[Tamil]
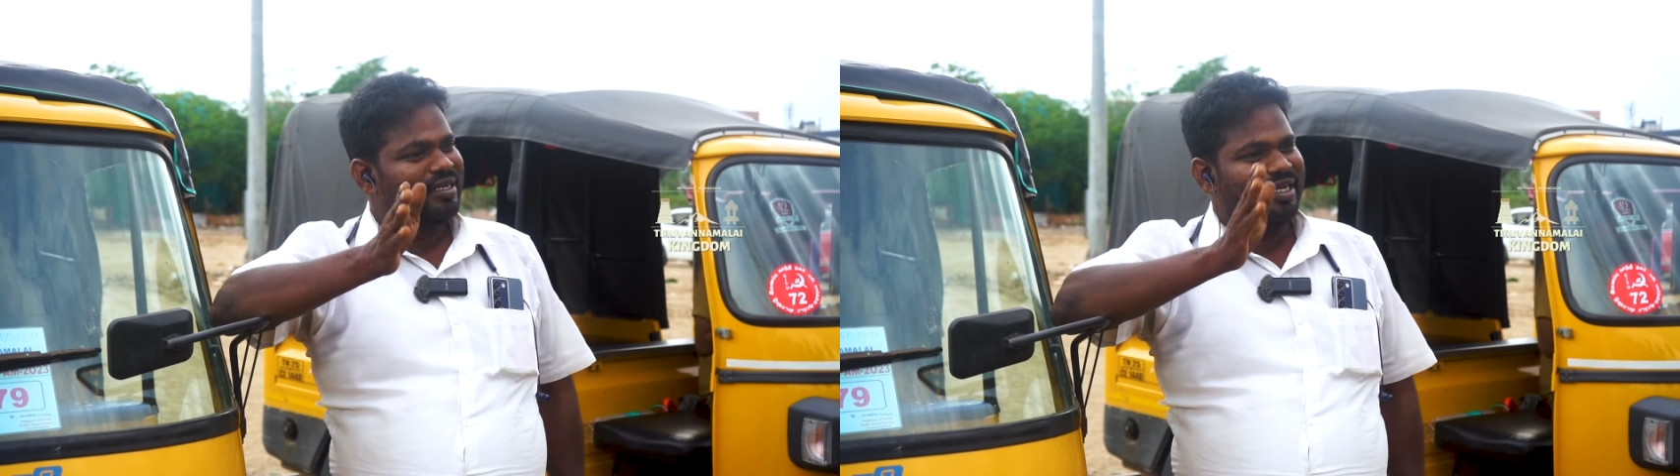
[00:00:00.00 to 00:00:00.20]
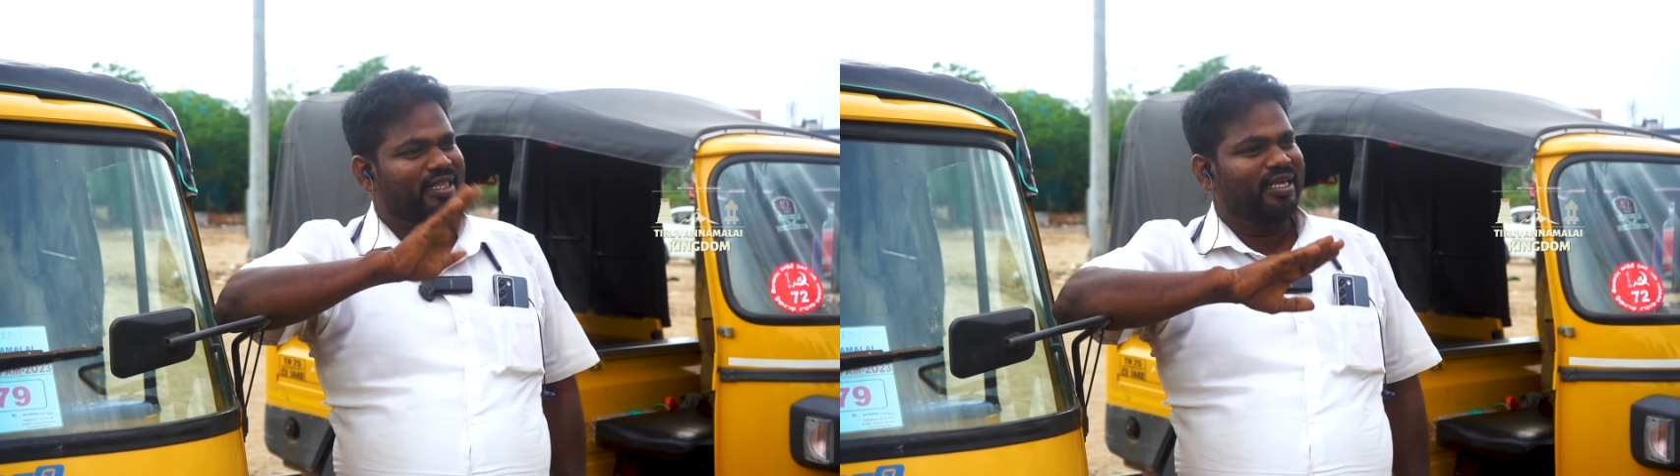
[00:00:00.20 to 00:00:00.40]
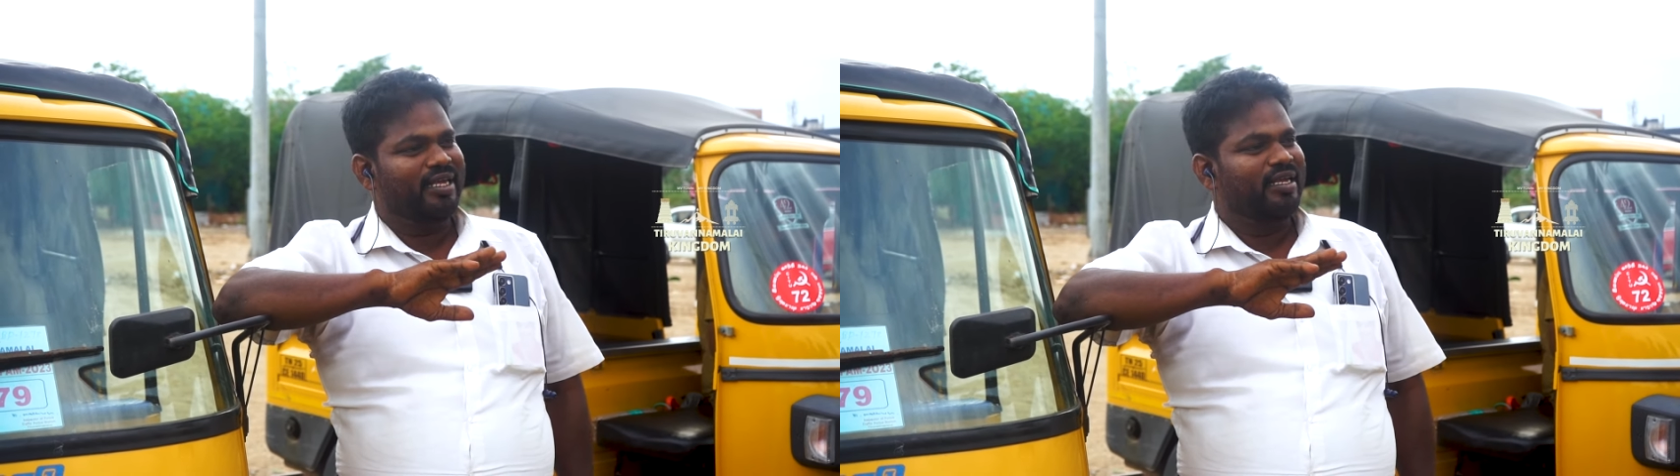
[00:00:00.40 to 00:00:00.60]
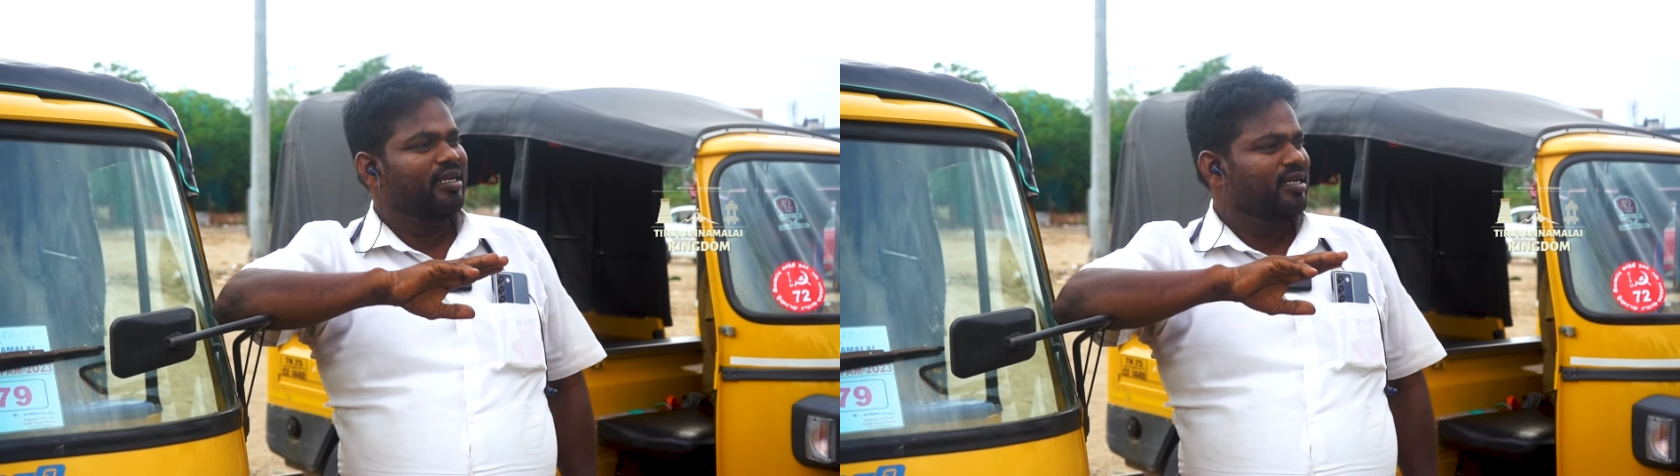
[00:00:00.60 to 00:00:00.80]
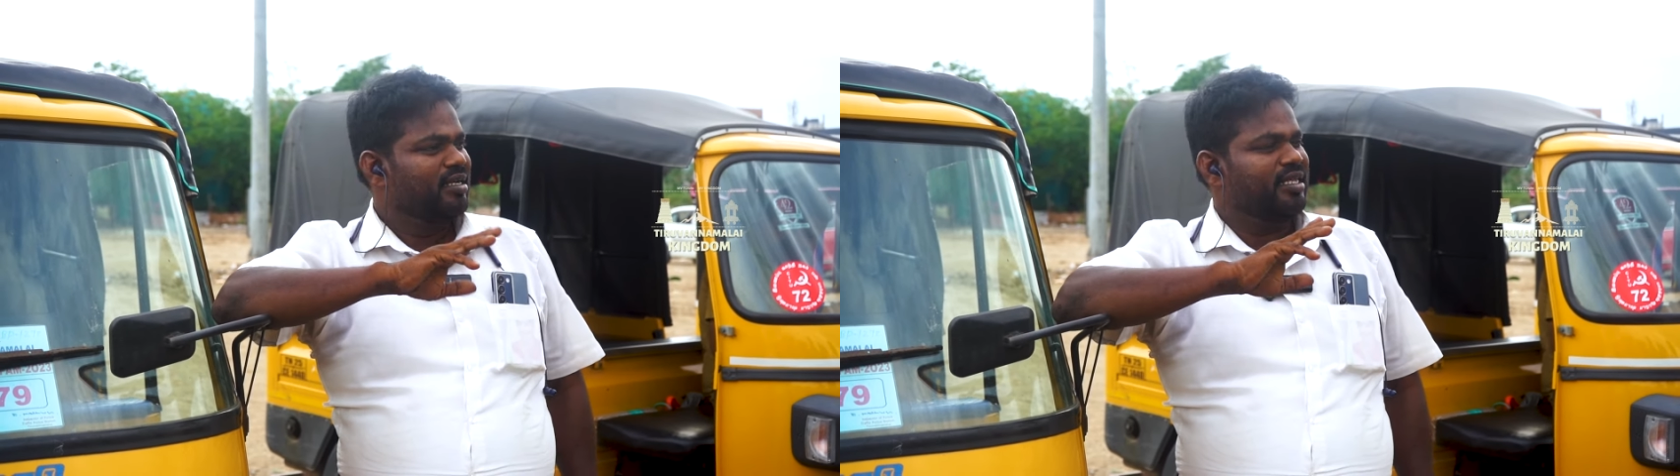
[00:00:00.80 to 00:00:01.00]
நீதி
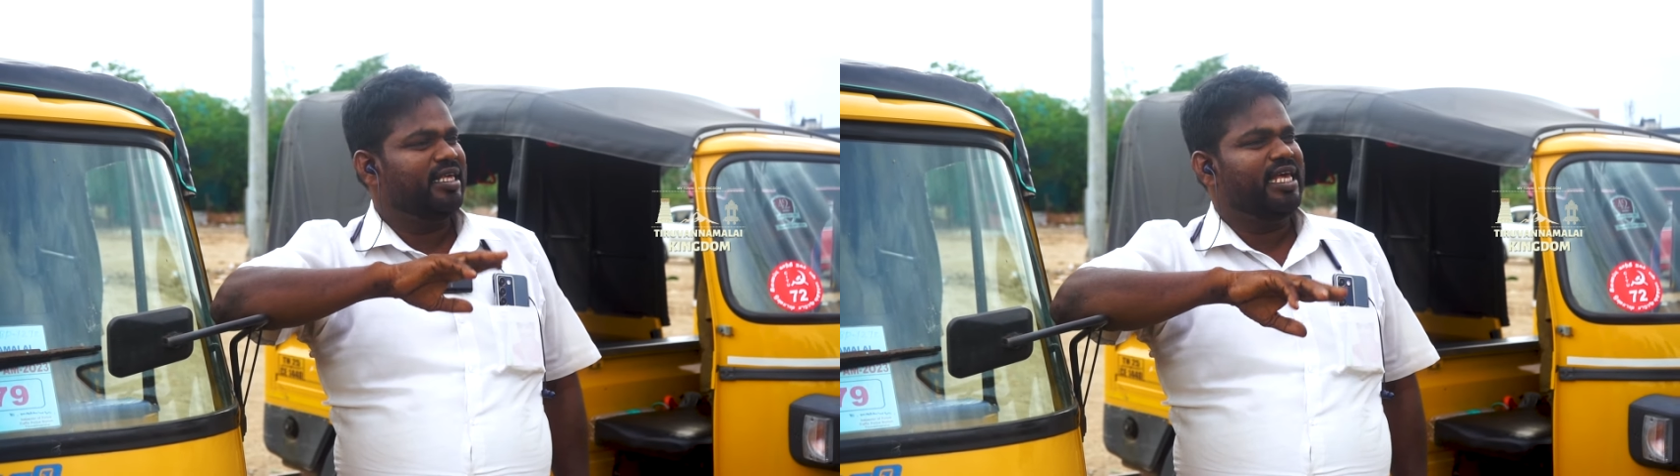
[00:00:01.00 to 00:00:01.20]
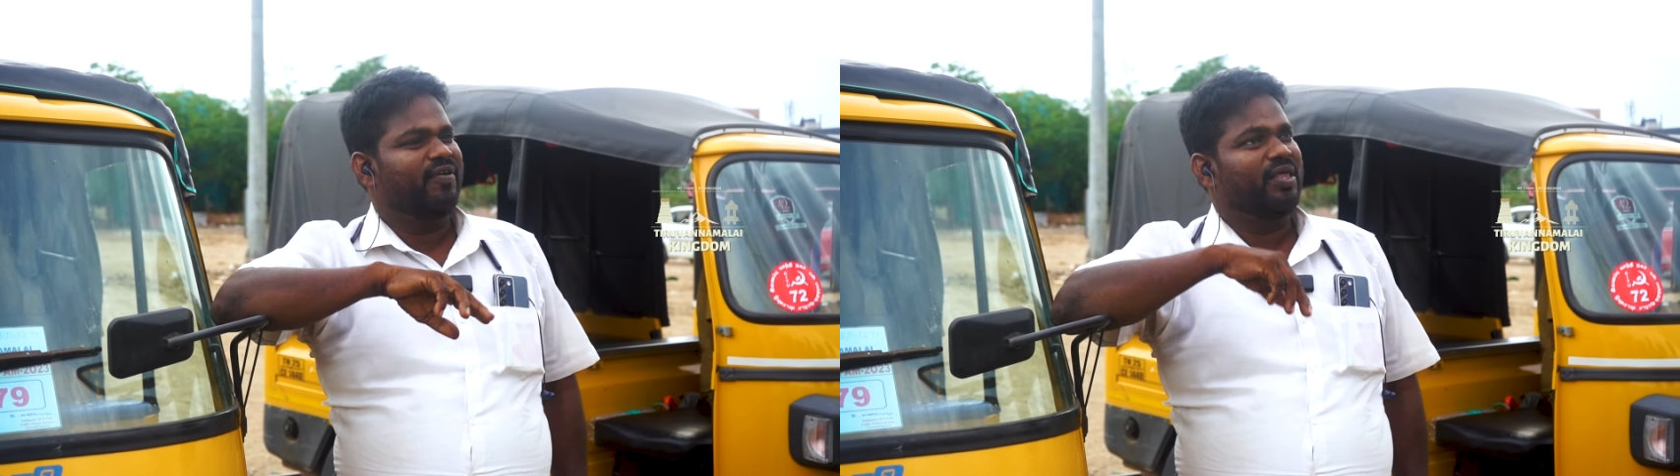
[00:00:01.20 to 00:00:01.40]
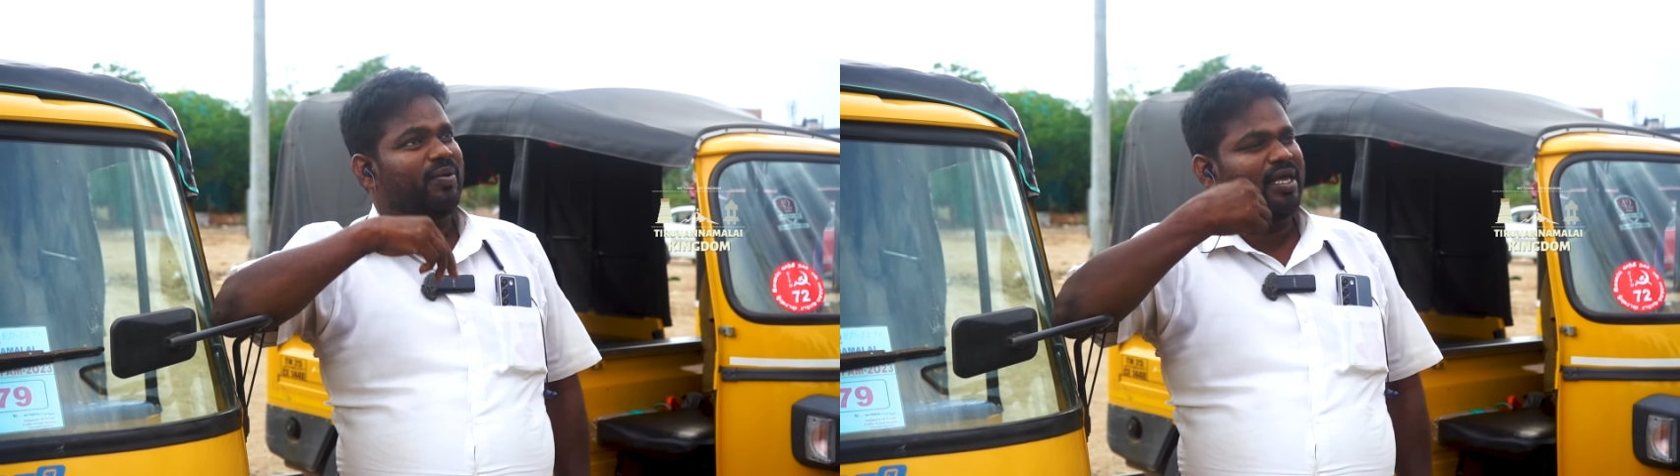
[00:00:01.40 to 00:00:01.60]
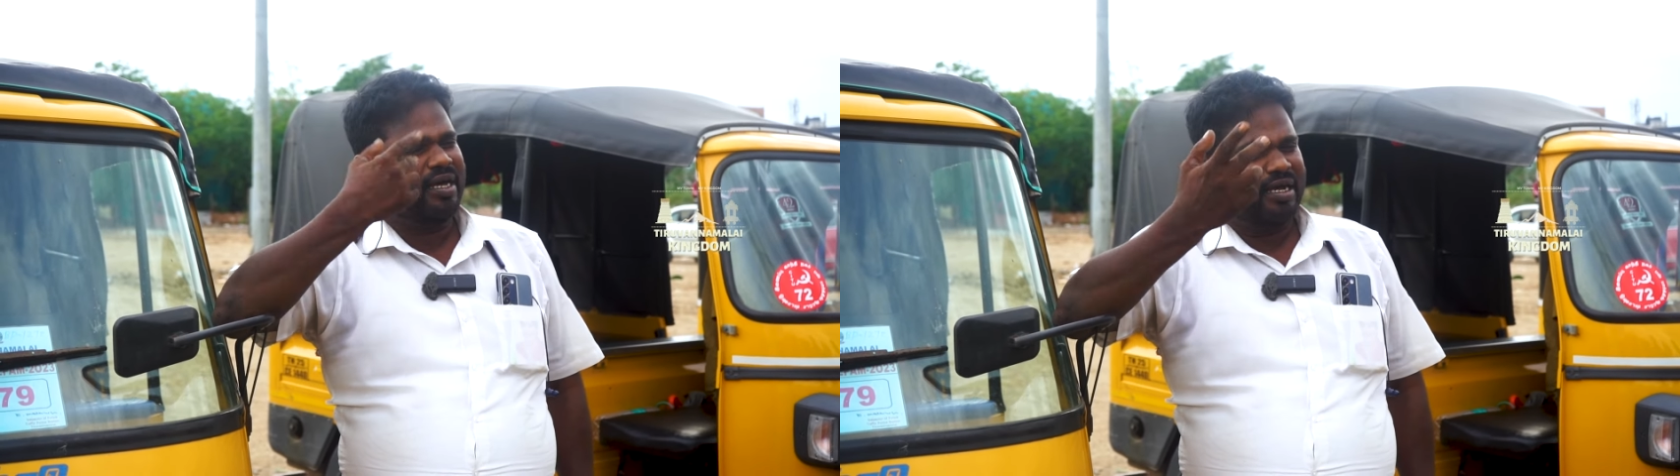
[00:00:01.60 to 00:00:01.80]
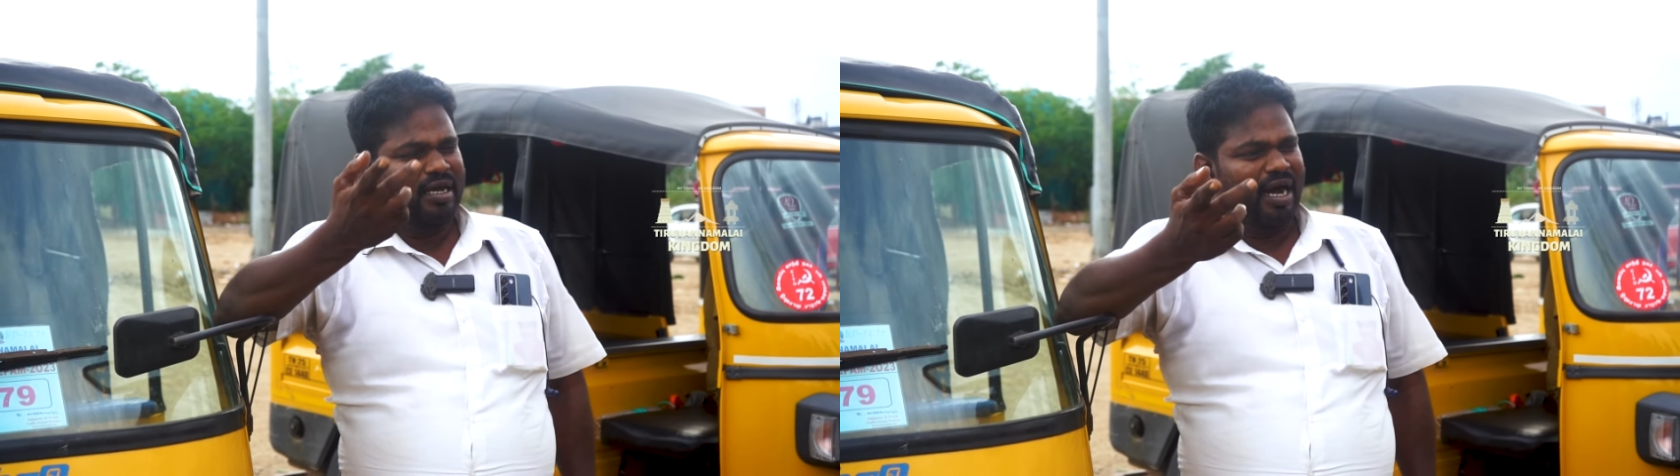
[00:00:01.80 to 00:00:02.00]
நீதி தேவாதி வந்து